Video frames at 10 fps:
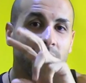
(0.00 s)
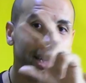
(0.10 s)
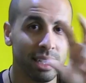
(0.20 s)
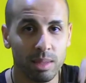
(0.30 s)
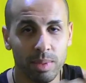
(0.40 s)

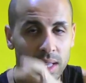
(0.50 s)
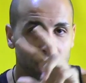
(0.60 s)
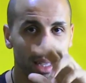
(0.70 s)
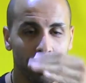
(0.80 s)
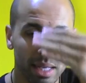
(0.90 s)
كتحسبي على
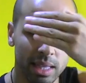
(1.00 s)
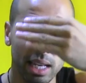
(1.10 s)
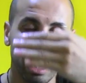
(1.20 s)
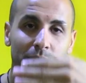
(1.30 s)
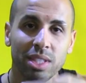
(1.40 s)
الحساب
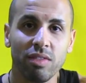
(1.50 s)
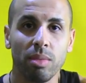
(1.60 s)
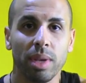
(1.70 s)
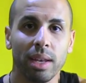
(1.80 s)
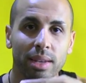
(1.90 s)
كدير 50%
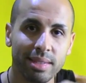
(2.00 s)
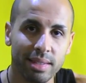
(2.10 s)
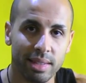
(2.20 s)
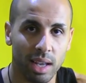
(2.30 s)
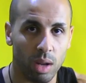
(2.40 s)

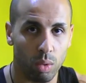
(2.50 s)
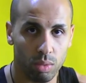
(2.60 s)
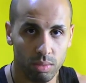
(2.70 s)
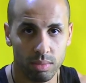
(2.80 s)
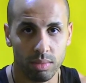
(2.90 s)
النص ديالو
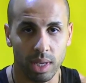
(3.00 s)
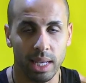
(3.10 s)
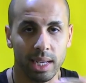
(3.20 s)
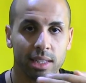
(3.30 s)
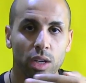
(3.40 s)

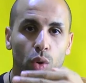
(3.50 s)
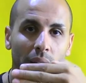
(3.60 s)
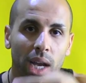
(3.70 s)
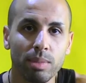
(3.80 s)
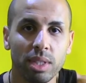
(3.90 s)
يعني كتاكلي
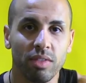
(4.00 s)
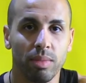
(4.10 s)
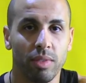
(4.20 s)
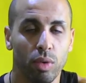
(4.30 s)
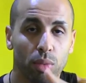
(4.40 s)
غير
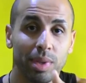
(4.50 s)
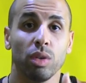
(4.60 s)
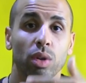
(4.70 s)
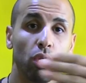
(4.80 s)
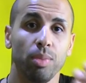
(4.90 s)
50% فعوض ما
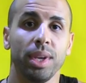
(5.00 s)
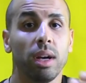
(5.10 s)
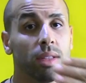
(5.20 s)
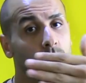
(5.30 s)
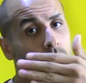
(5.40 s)
تاكلي
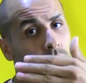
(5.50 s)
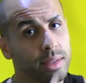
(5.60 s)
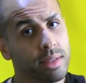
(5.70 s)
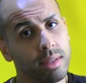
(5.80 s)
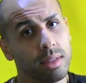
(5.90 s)
كوميره تاكلي
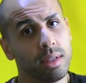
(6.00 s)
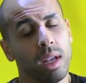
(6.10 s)
نص